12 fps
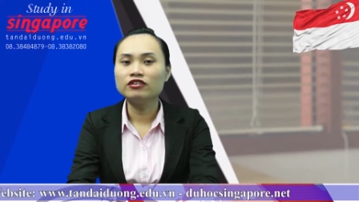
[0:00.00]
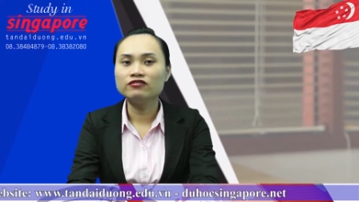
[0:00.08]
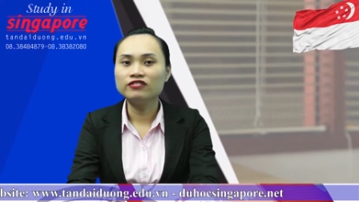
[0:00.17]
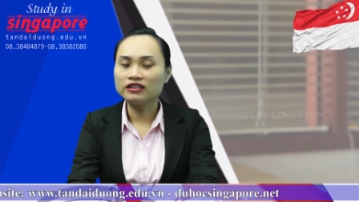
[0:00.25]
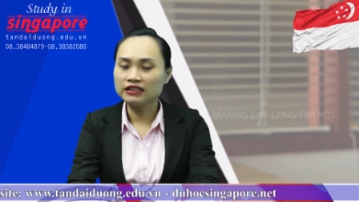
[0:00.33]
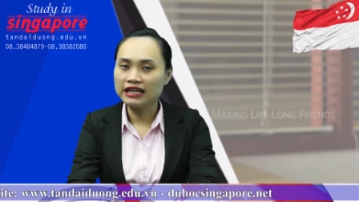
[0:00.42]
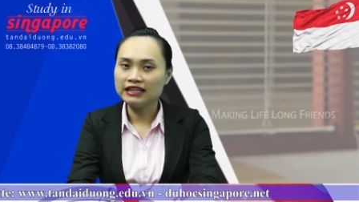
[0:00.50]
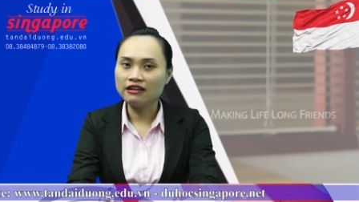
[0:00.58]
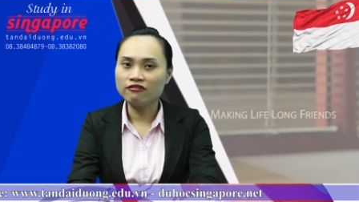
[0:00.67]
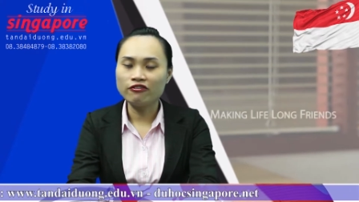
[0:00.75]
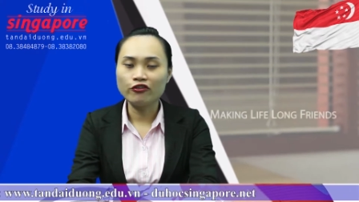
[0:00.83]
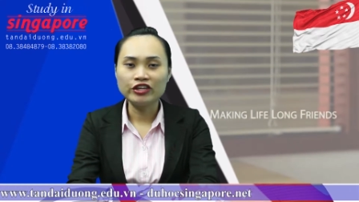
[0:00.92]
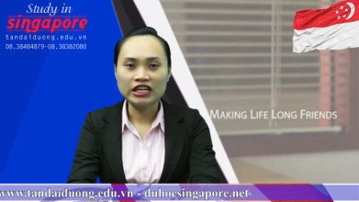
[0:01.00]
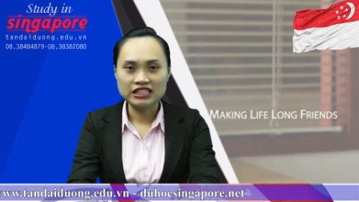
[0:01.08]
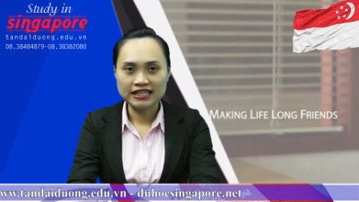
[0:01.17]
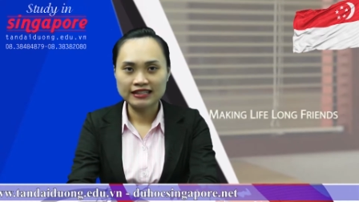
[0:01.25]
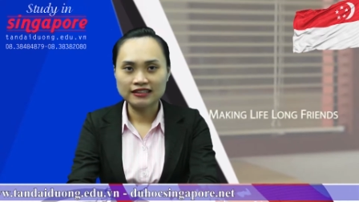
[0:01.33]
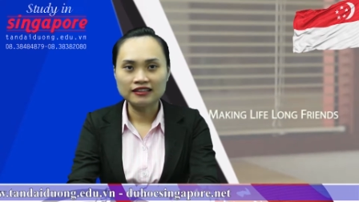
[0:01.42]
phường Phước Tiến, thành phố Nha
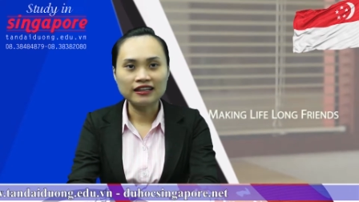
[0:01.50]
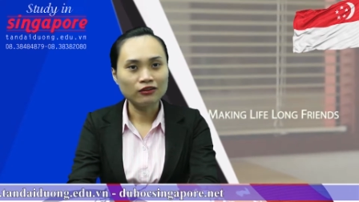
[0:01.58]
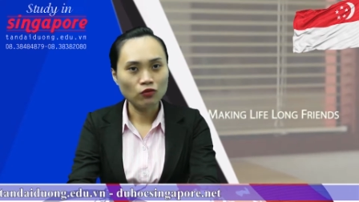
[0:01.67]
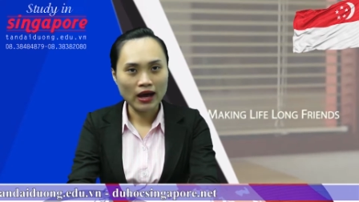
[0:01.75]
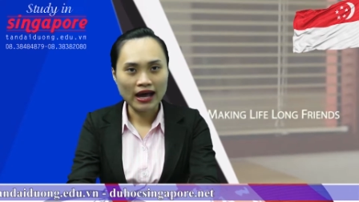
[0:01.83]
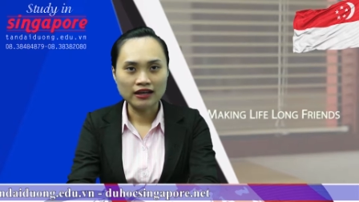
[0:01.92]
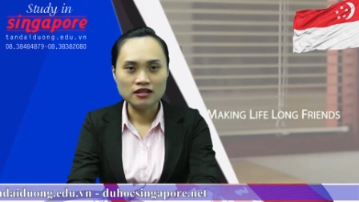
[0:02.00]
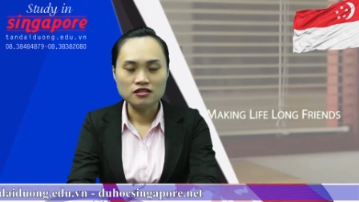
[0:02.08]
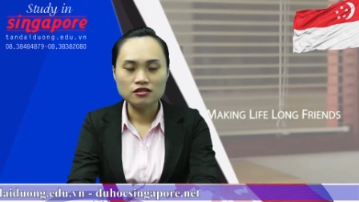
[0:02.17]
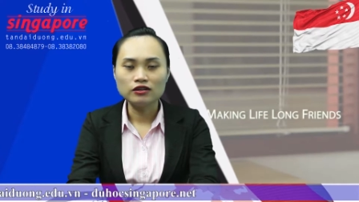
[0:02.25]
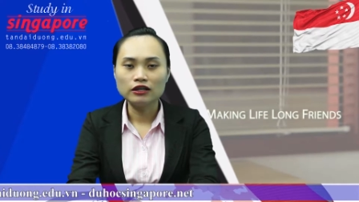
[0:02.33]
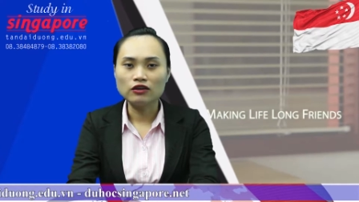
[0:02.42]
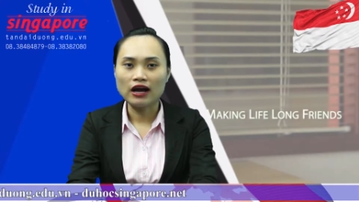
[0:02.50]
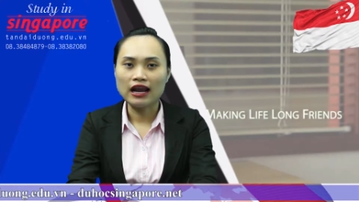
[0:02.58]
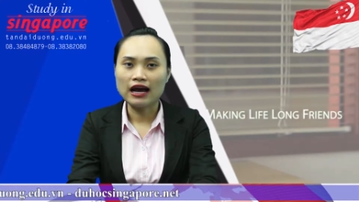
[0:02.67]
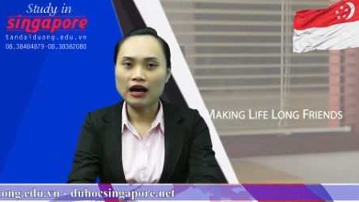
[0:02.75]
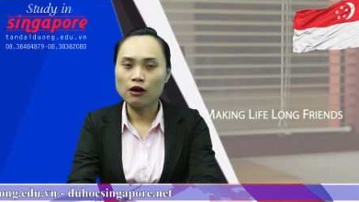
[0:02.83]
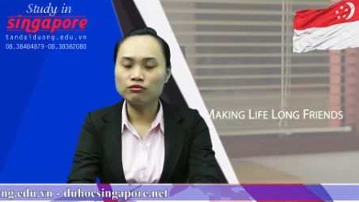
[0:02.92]
Trang, tỉnh Khánh Hòa. Số điện thoại
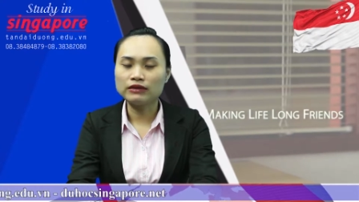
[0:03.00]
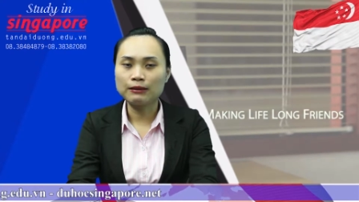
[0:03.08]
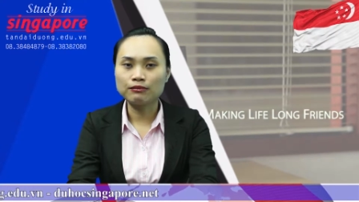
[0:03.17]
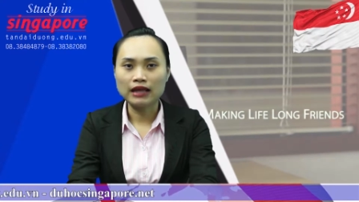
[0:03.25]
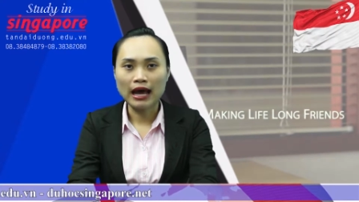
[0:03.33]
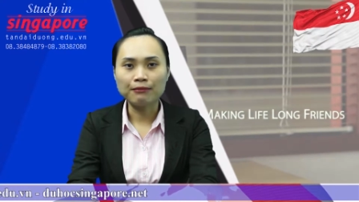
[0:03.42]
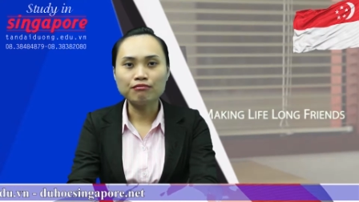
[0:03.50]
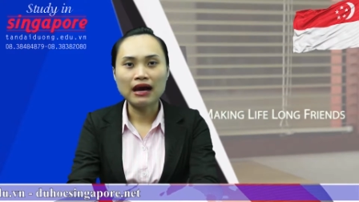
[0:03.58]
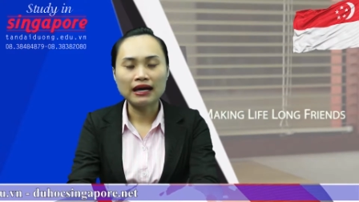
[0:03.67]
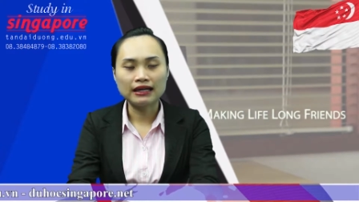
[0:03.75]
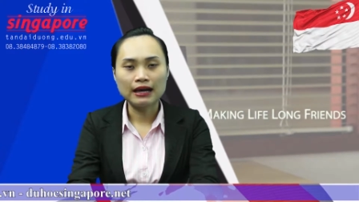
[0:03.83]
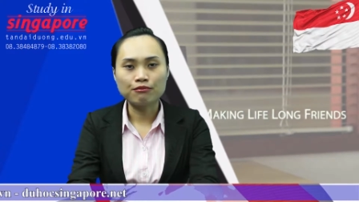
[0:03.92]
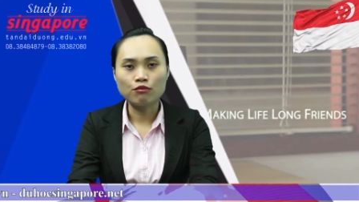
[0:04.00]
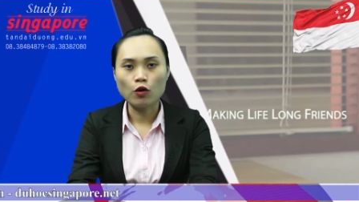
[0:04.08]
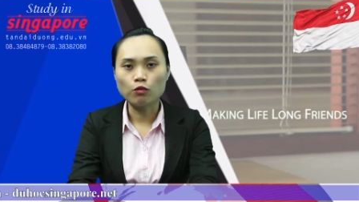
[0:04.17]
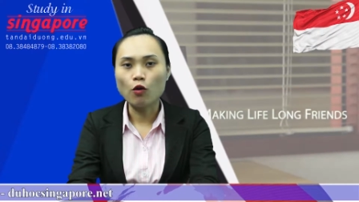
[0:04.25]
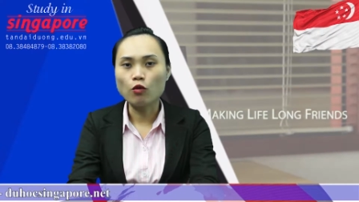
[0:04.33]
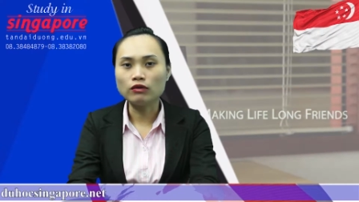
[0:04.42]
là
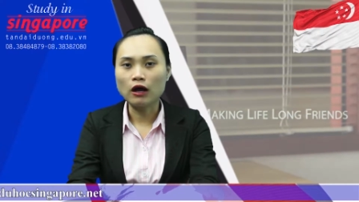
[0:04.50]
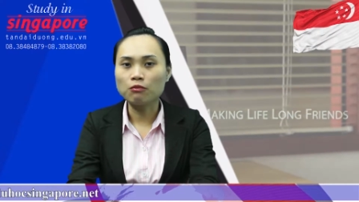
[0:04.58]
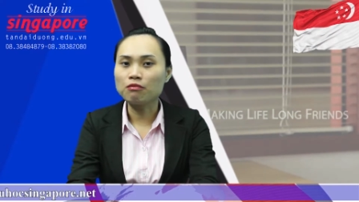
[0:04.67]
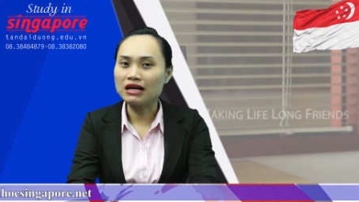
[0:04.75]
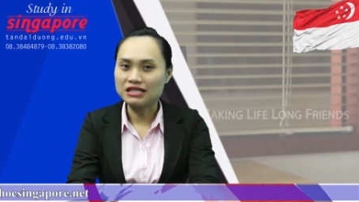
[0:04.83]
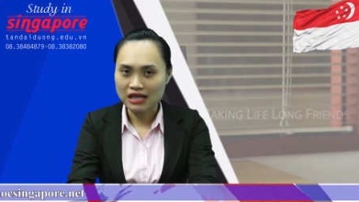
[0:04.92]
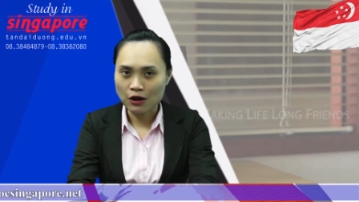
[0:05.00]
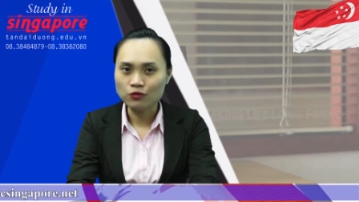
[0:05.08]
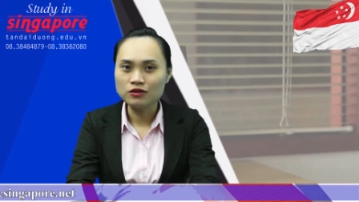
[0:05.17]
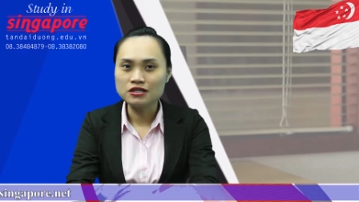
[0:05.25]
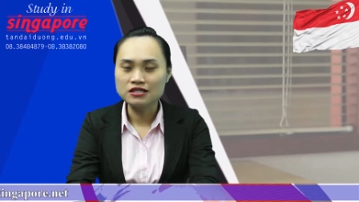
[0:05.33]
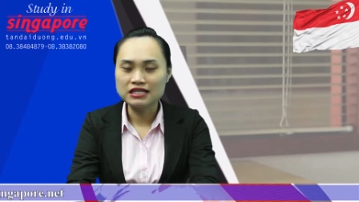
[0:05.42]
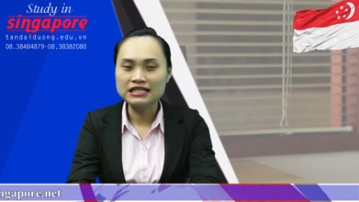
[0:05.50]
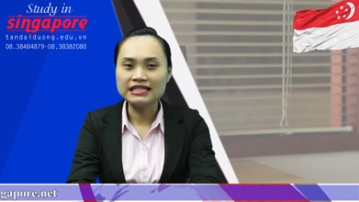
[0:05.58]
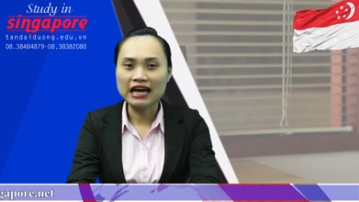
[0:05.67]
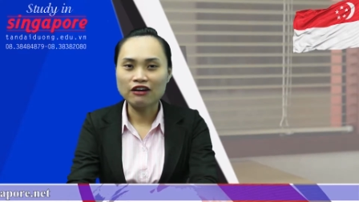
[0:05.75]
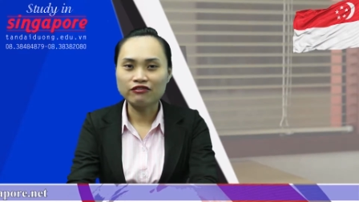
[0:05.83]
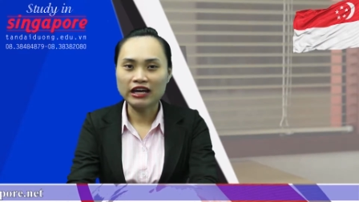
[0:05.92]
0583514036. Xin
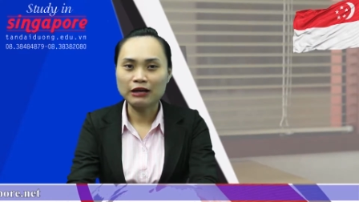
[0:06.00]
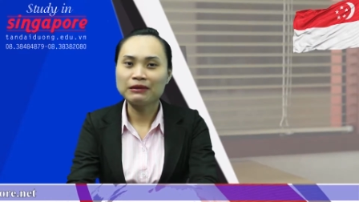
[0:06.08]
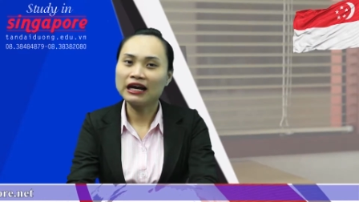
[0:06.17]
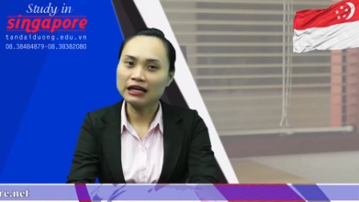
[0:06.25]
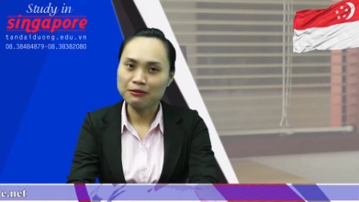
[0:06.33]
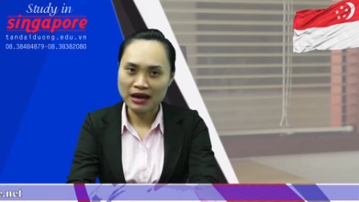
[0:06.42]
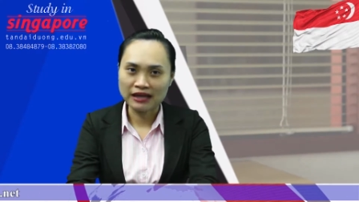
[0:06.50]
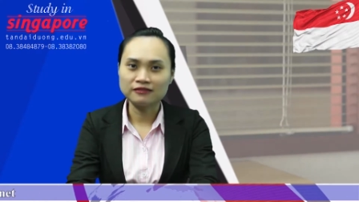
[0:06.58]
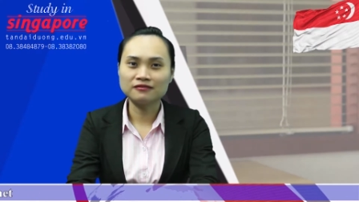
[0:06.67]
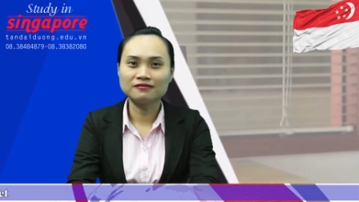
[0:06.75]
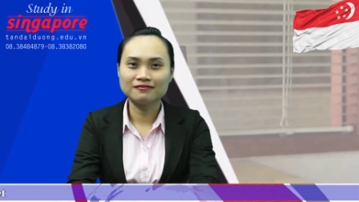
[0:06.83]
chào và hẹn gặp lại các bạn.